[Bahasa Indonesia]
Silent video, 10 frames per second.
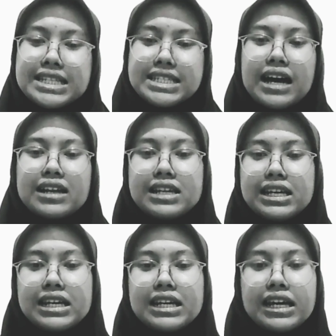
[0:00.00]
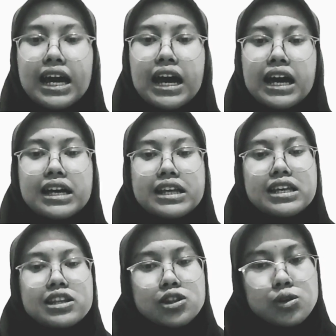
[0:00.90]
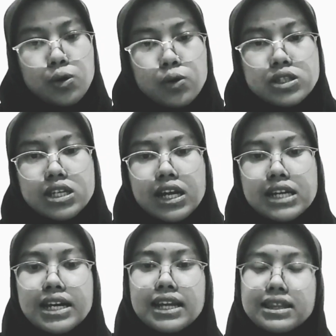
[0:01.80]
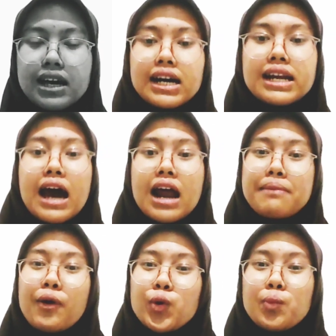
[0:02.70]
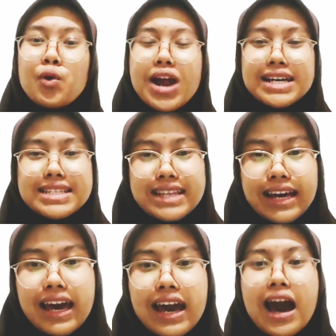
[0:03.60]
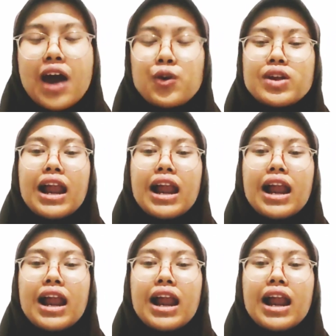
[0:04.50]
jadi gitu cina cari ngenaan maung bodas teh anu di